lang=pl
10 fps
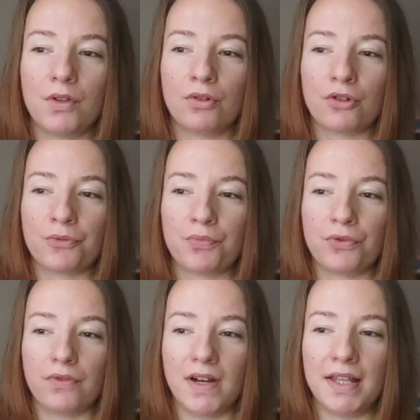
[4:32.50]

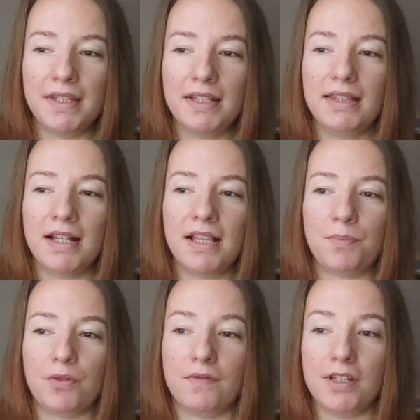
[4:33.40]
rozbudowany, na
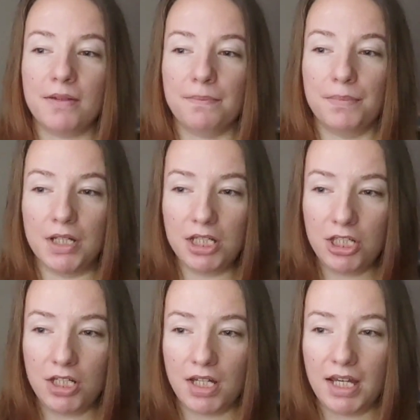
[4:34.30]
ile powinien
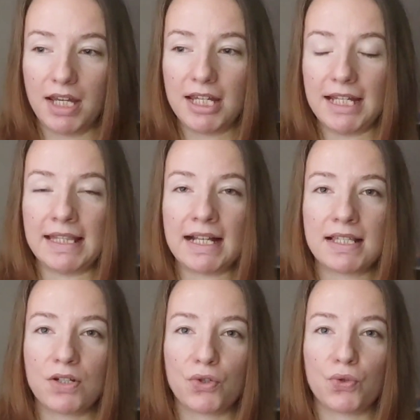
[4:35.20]
być i
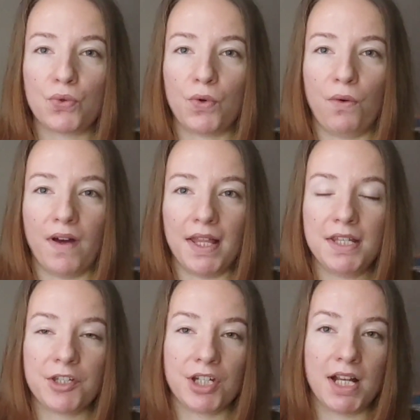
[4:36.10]
tak
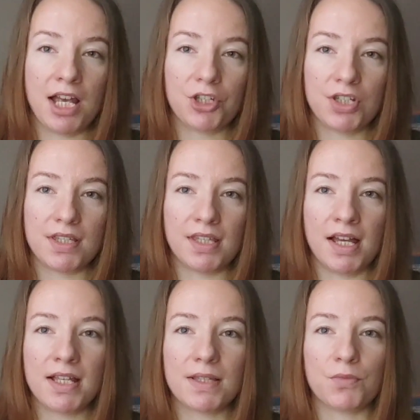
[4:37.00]
skonstruowany, że każdy z
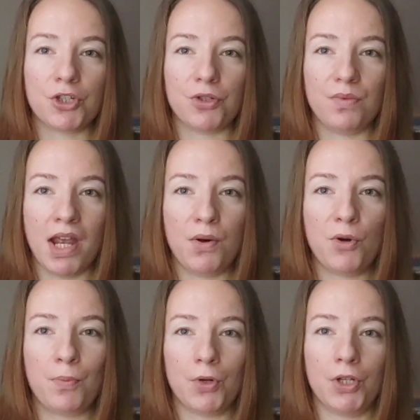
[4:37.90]
nas może
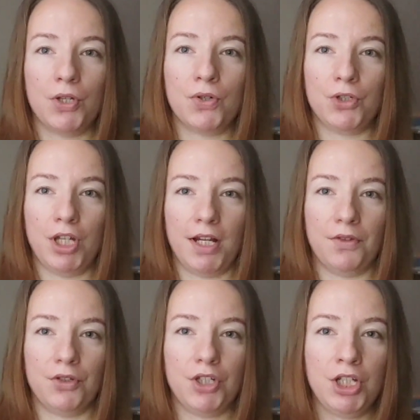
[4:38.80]
śmiało po niego
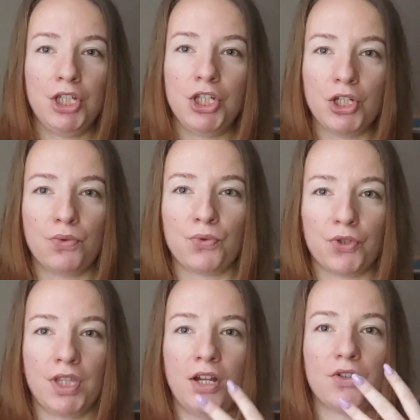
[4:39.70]
sięgnąć. I ci,
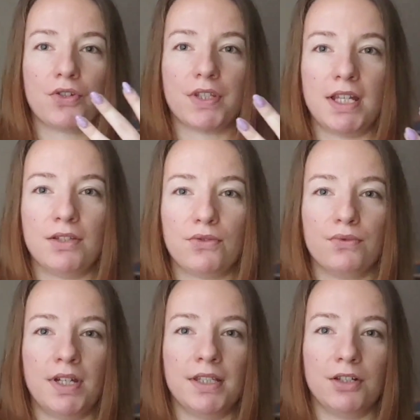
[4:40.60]
którzy tego
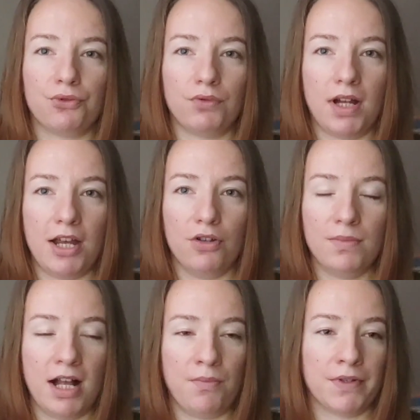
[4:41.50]
sensu nadal
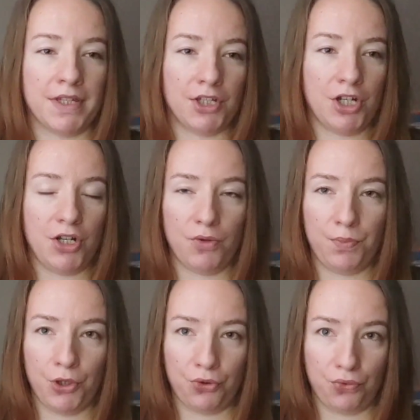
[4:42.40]
szukają, albo zaczęli
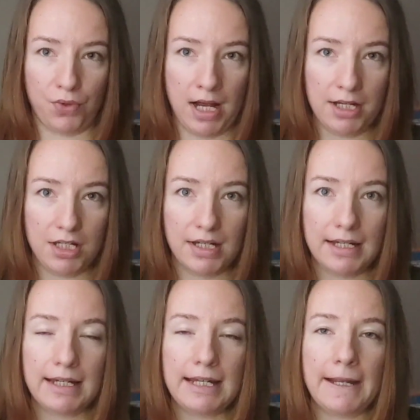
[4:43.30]
dopiero szukać
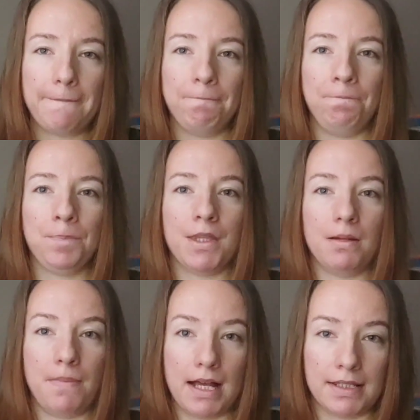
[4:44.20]
mm,
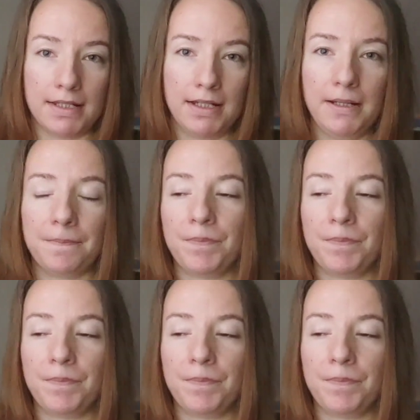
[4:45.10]
tej pasji,